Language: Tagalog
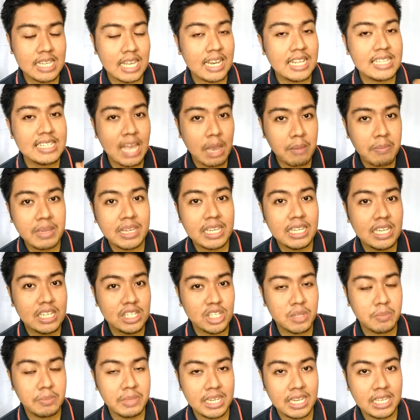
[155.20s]
sa nasabing
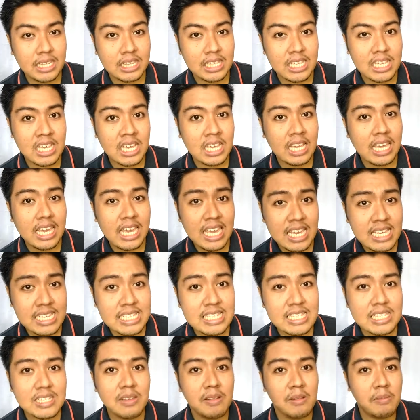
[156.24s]
eligibility
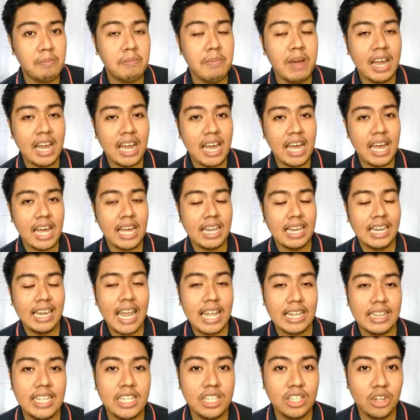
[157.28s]
is mga
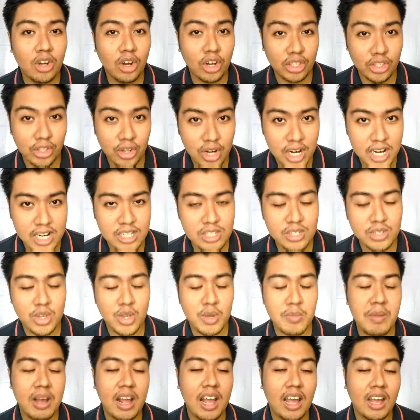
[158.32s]
Latin honor.
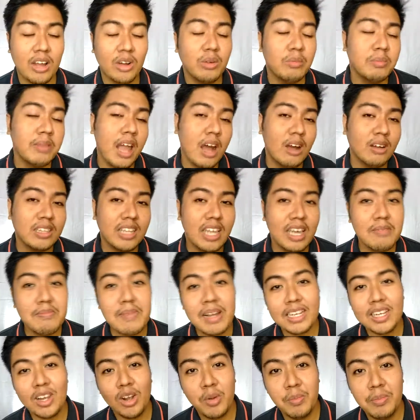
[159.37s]
So yung mga cum laude,
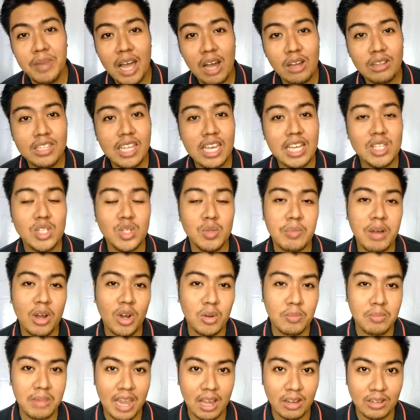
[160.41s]
magna cum laude,
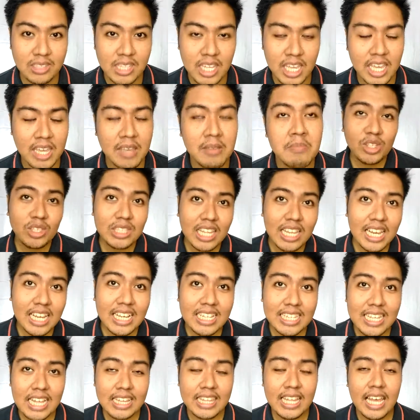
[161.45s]
summa cum laude. Hindi ko
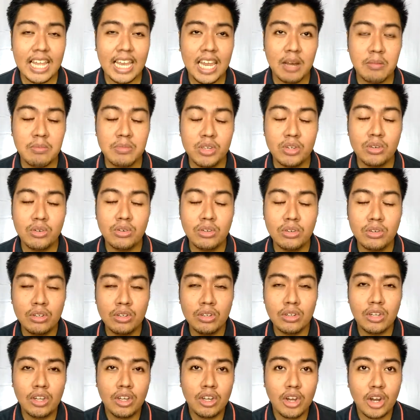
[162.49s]
talaga dati alam yung
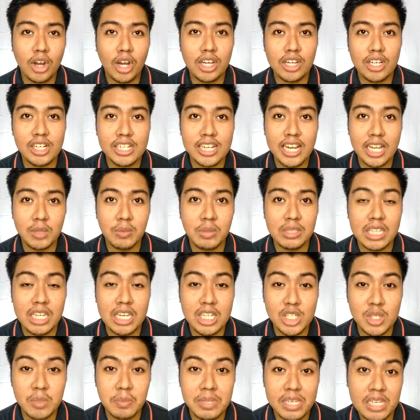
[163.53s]
honor
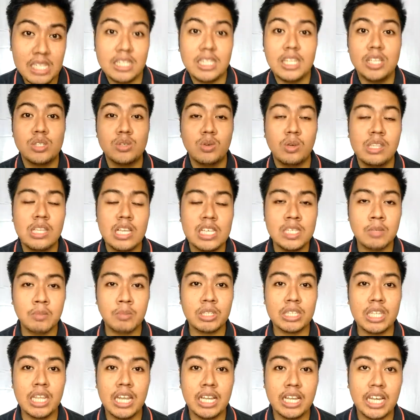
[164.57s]
graduate eligibility. So
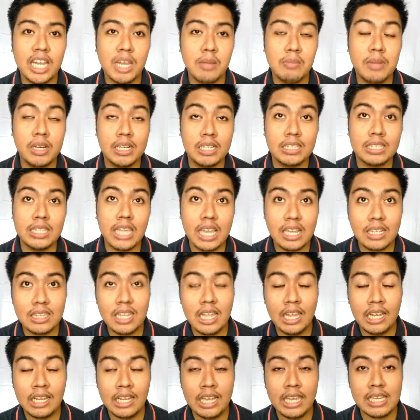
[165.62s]
iniisip ko talaga na mag-take
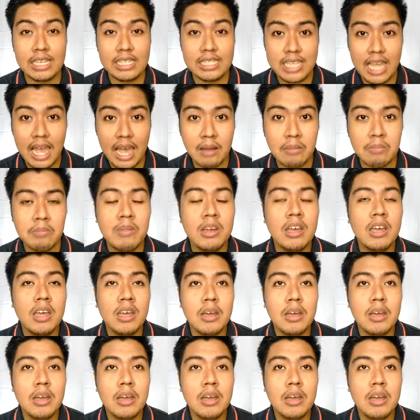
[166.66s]
ng exam.